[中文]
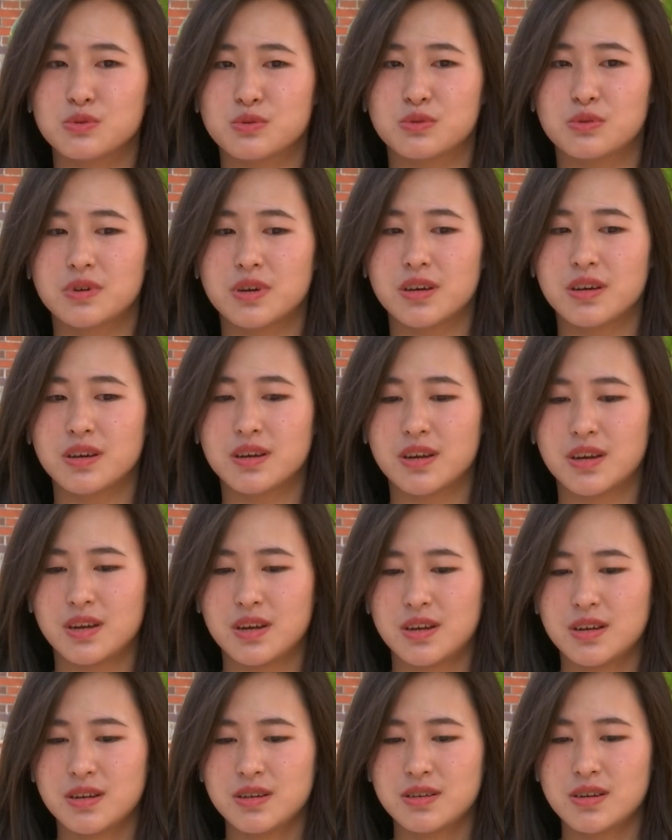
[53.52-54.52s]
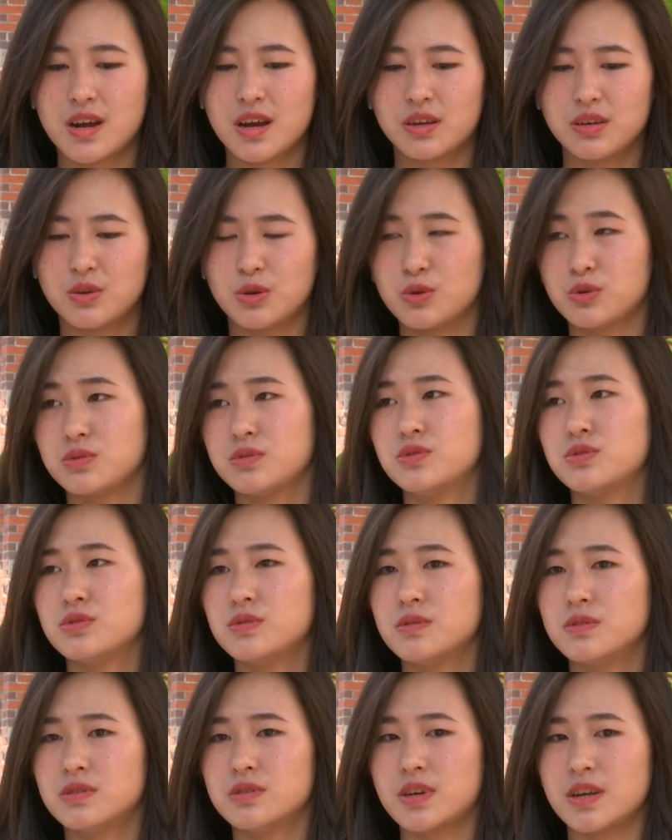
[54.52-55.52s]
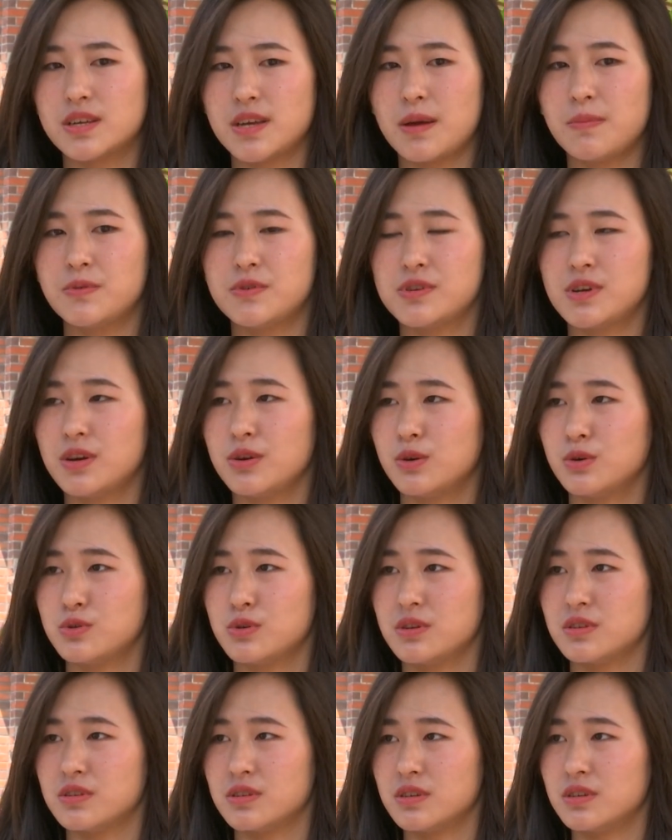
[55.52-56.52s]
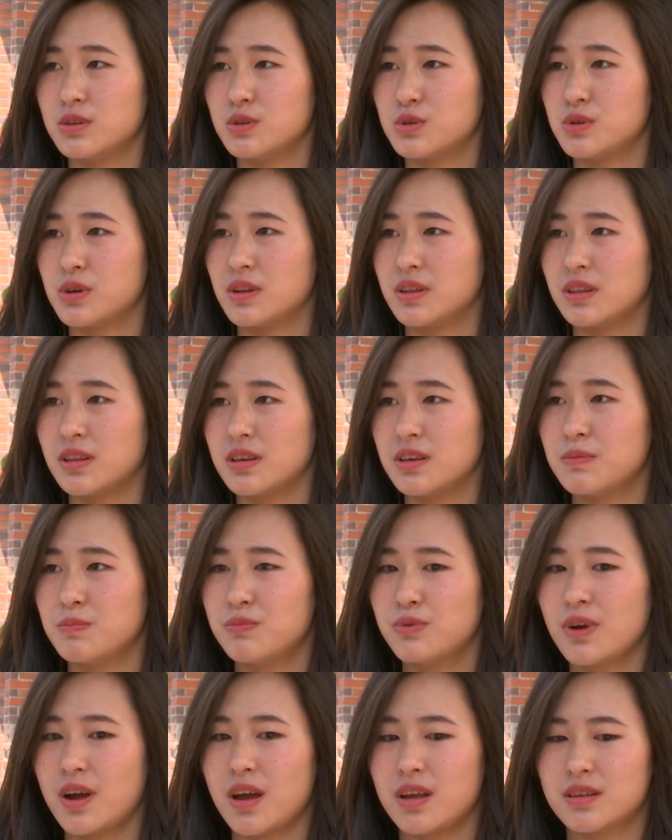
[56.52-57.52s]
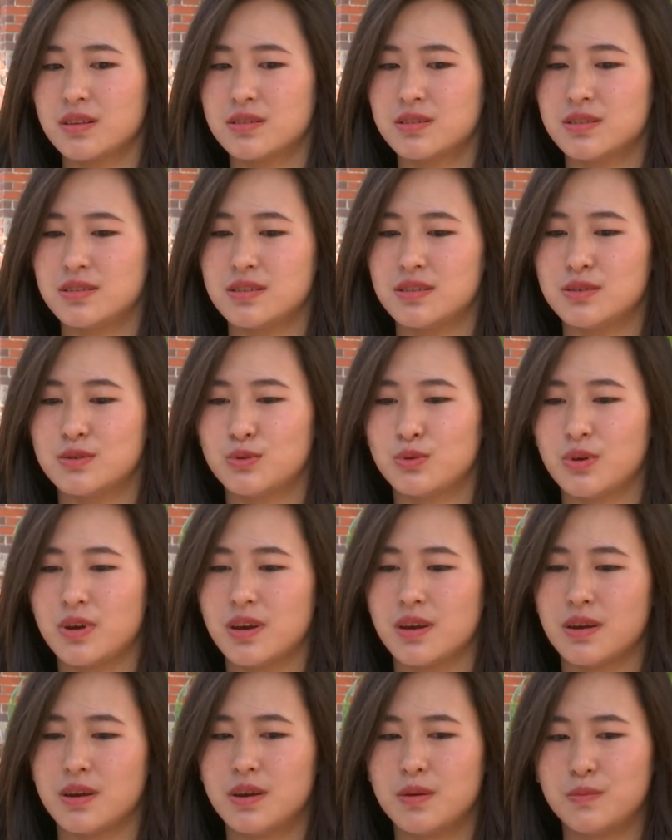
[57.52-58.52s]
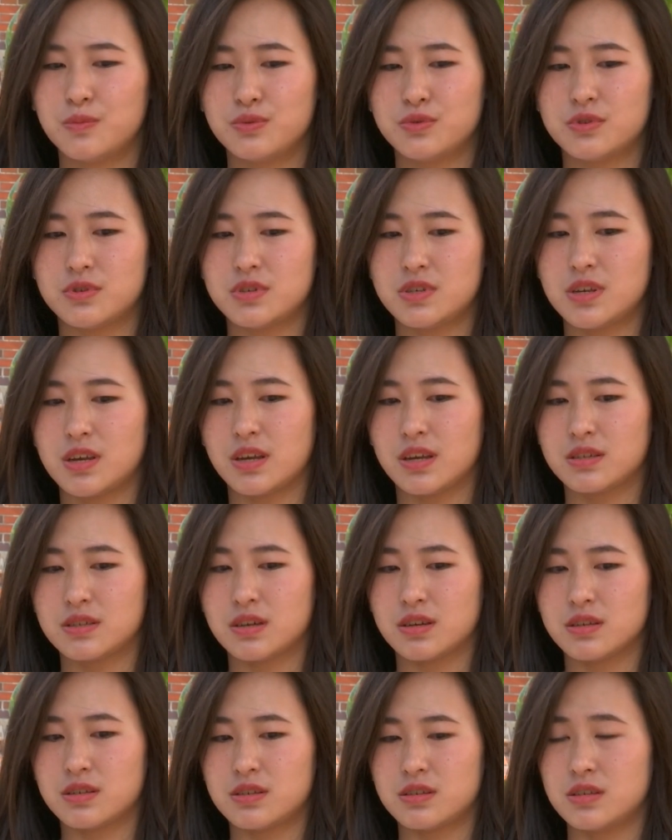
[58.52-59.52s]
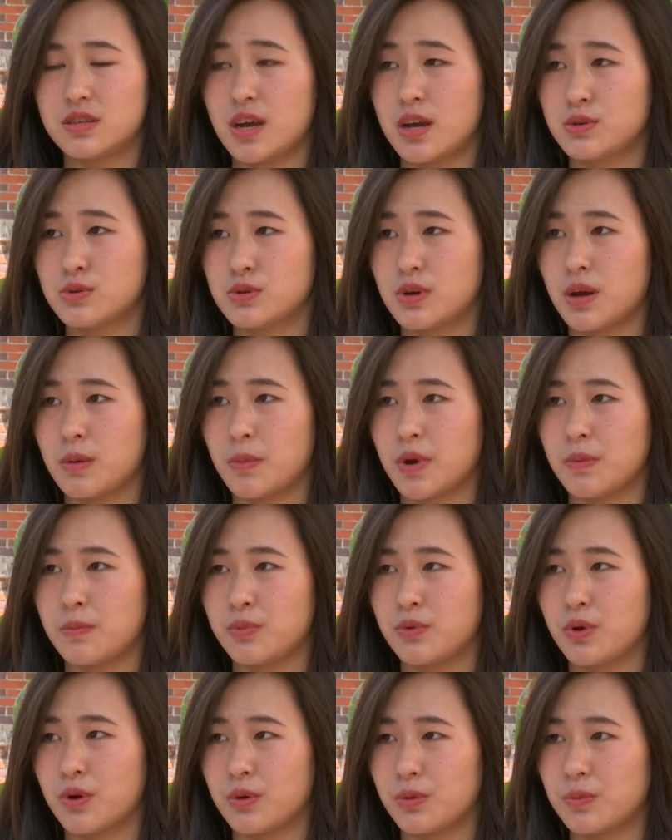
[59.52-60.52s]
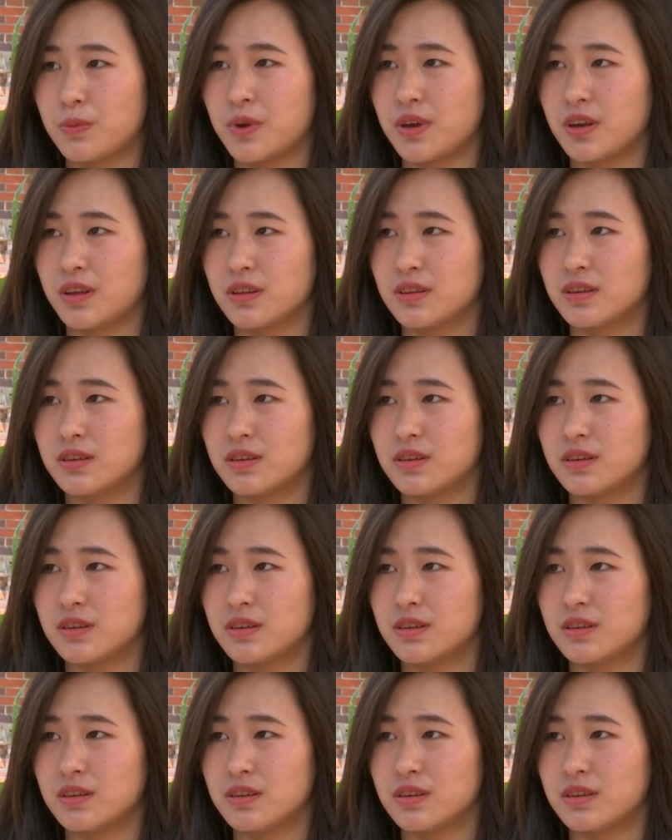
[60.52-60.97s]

楚会让有就是人家比较有选择的权利，不然其实对不知情的人吃下去还蛮不公平。